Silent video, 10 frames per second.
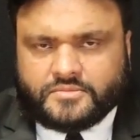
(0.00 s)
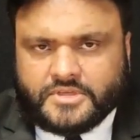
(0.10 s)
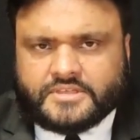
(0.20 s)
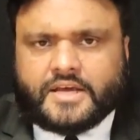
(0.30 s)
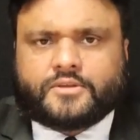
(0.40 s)

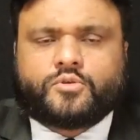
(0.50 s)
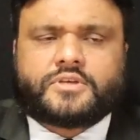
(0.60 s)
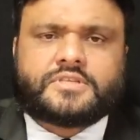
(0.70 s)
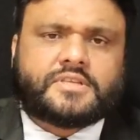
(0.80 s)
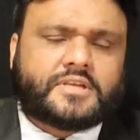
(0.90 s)
जसारत तो
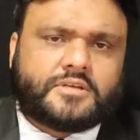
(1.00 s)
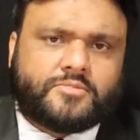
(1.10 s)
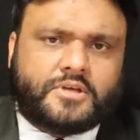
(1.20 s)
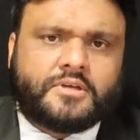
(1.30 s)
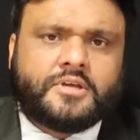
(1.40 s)
किसी दर्जे
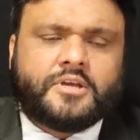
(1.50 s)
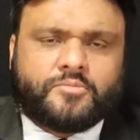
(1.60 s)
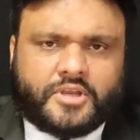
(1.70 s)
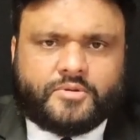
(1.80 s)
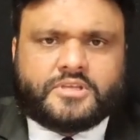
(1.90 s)
में
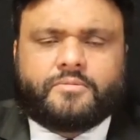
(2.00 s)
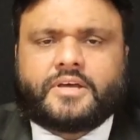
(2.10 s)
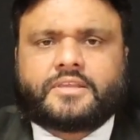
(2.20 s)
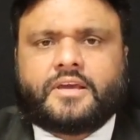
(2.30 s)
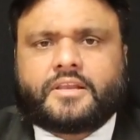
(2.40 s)
फिर भी
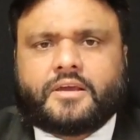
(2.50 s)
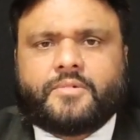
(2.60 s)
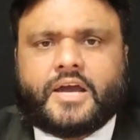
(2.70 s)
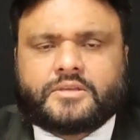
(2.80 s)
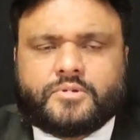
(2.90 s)
जमात के हल्के
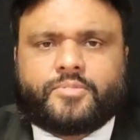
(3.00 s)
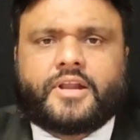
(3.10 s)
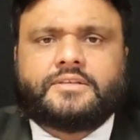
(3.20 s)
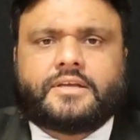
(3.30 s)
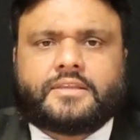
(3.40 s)
में आज भी
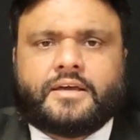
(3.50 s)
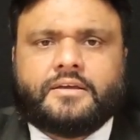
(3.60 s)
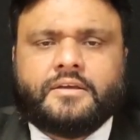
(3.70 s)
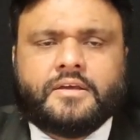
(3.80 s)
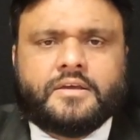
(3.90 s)
पढ़ा जाता
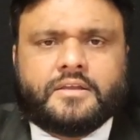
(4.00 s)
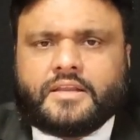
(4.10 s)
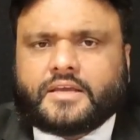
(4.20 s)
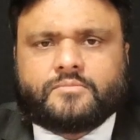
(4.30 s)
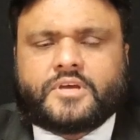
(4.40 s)
है
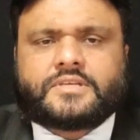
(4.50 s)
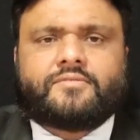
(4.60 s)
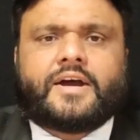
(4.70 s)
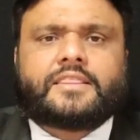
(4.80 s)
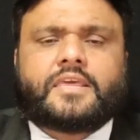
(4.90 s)
लेकिन
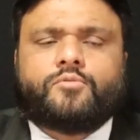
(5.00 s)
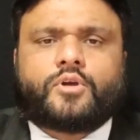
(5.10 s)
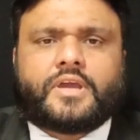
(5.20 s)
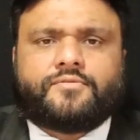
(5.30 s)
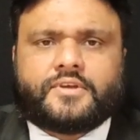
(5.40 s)
मसावत की वो
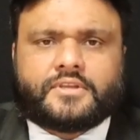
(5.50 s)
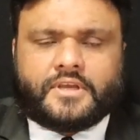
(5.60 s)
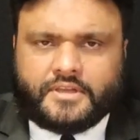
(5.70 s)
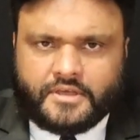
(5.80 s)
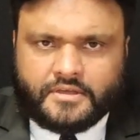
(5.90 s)
कैफियत
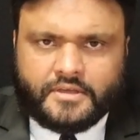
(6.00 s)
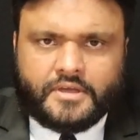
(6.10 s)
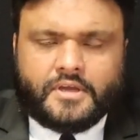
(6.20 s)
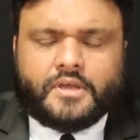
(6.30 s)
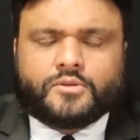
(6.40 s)
नहीं रही
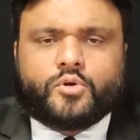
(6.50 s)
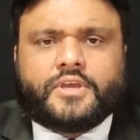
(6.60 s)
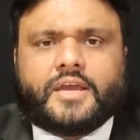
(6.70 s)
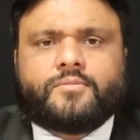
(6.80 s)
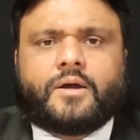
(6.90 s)
तो
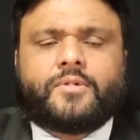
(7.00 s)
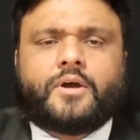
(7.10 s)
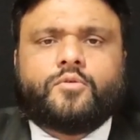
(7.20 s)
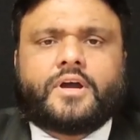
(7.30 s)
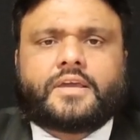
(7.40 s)
ये मामला
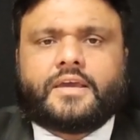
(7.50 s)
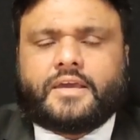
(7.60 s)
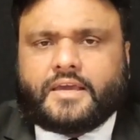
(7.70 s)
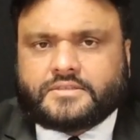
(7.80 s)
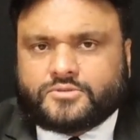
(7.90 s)
हुआ कि
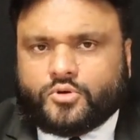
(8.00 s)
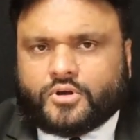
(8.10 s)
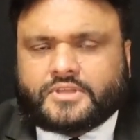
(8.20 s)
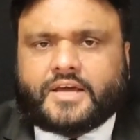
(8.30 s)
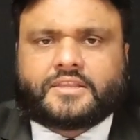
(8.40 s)
एक
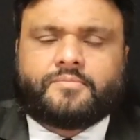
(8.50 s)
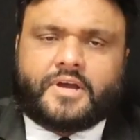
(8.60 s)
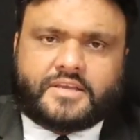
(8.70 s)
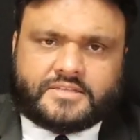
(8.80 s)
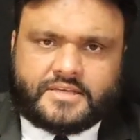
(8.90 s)
ज़ोरदार
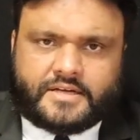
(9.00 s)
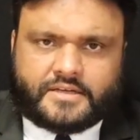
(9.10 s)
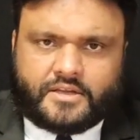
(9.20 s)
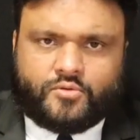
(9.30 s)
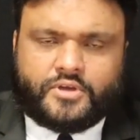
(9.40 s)
धमाके से
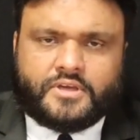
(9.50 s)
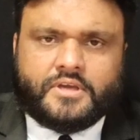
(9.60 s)
एंट्री हुई